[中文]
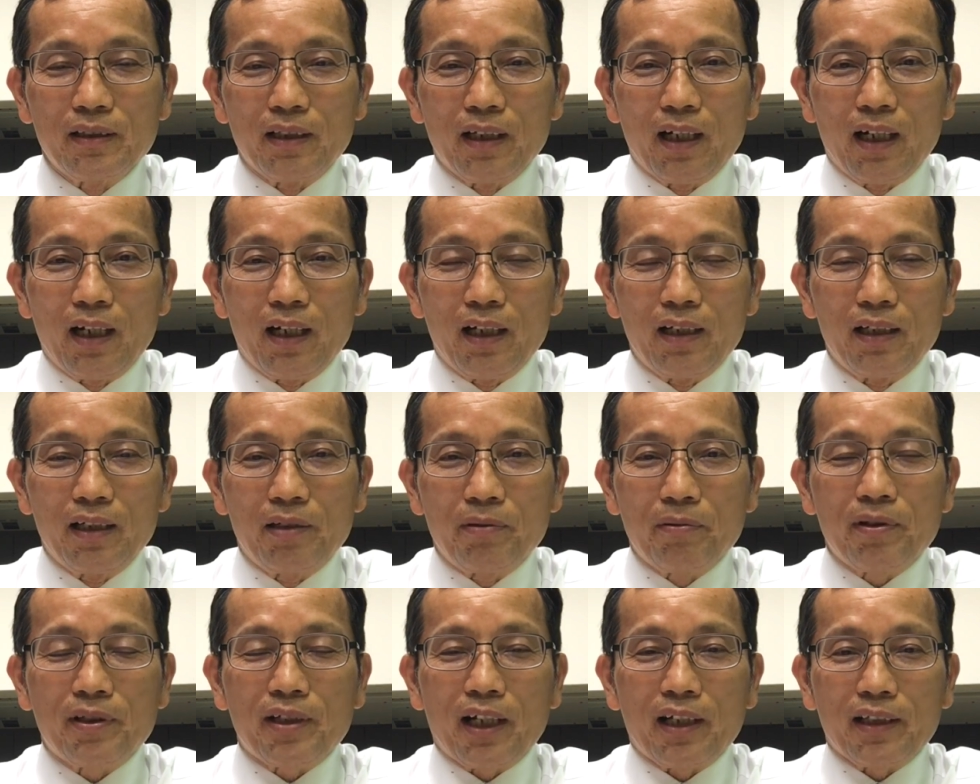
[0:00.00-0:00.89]
啊，儿
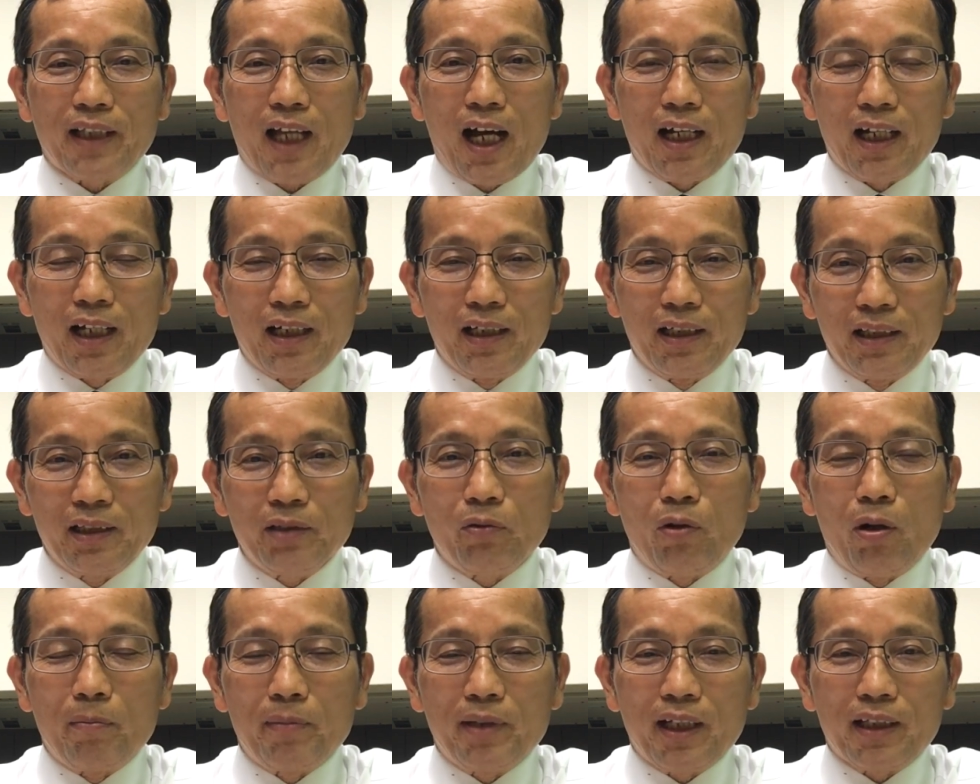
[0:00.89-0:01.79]
女长大了，而
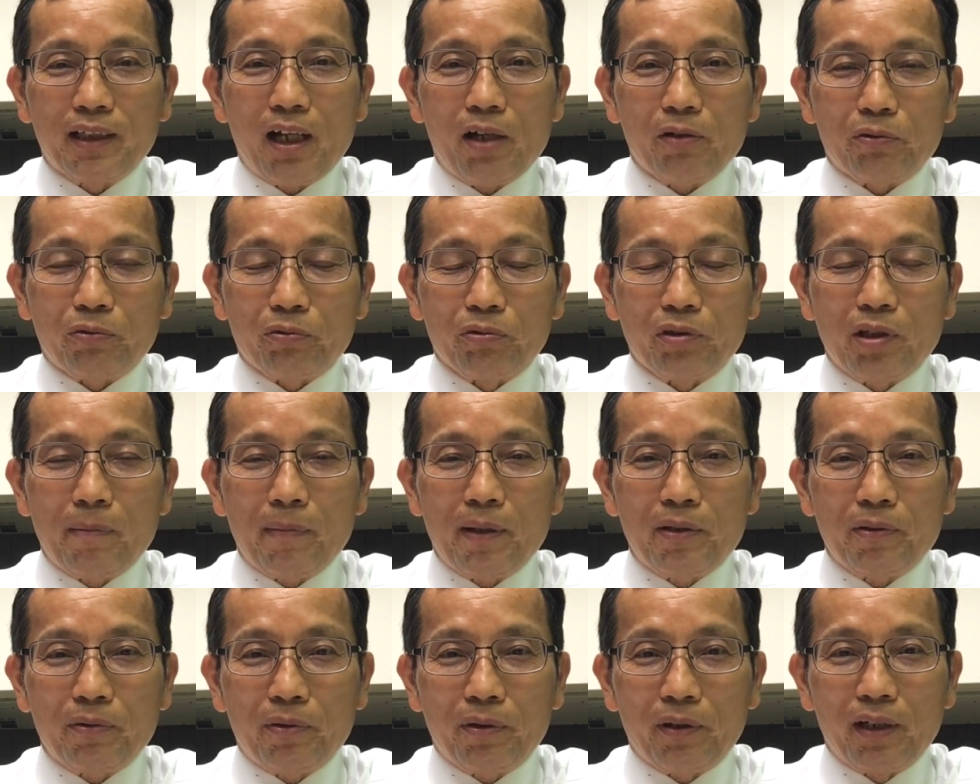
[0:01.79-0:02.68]
我们也到祖那
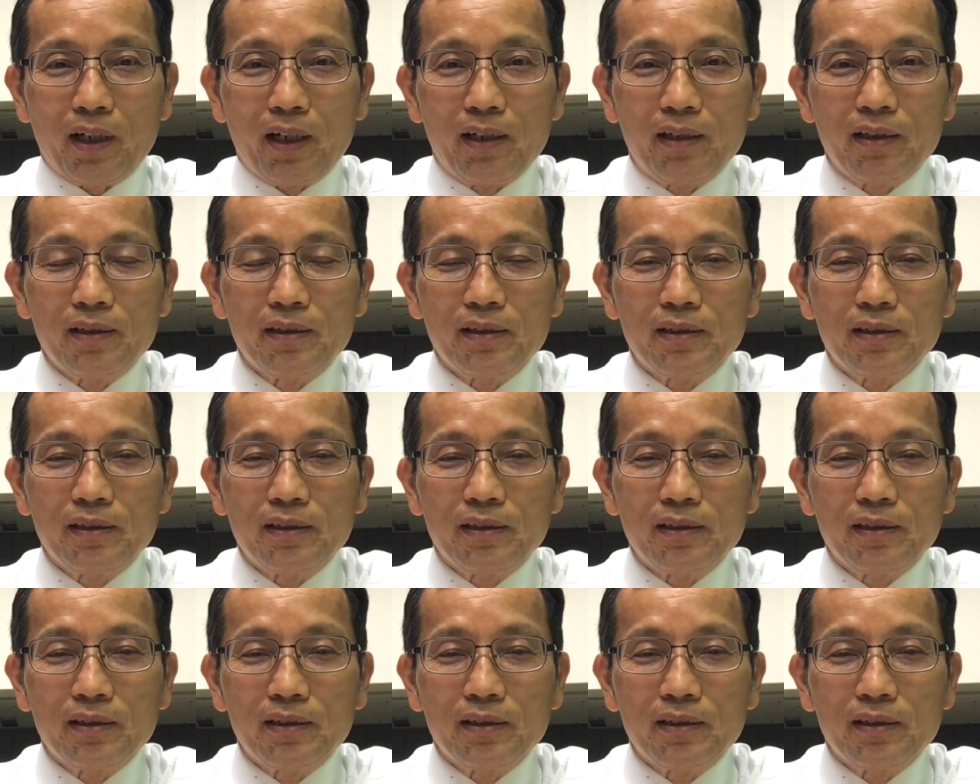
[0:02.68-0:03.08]
边去了。